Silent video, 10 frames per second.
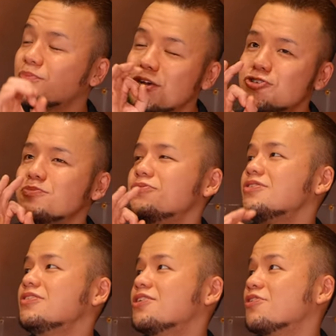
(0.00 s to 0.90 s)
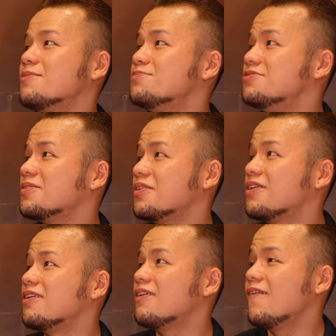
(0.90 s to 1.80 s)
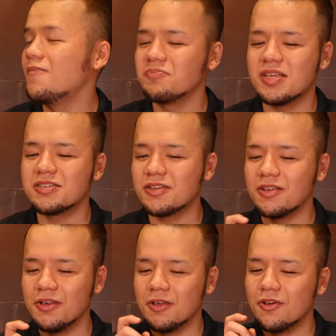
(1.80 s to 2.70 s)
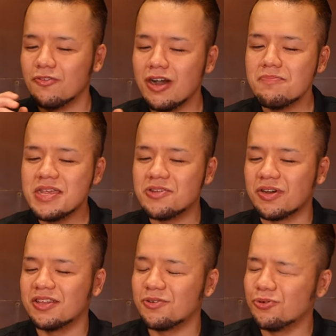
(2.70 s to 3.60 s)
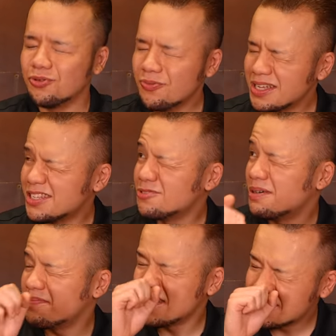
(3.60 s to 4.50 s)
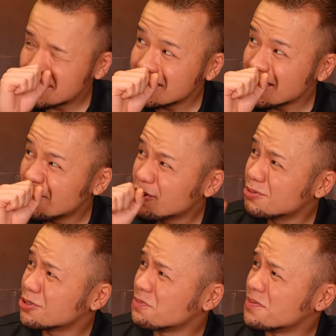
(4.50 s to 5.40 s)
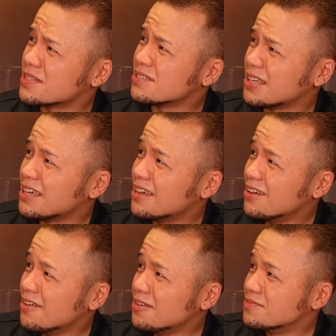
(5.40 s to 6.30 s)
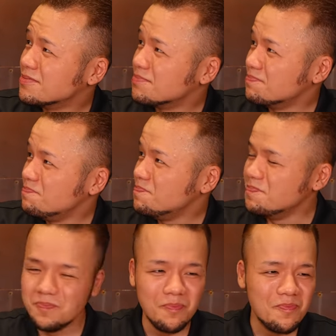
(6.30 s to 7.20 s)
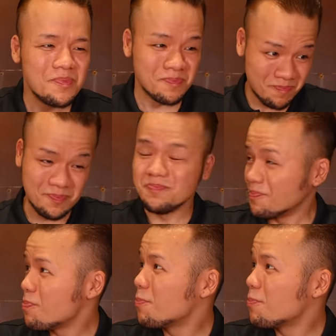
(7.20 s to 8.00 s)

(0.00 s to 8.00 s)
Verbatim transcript: 大丈夫なぐらいの塩分なんで、確かに、ファミリーの方、このまぜそばめっちゃ喜ぶと思いますね。いはね、返したくなうん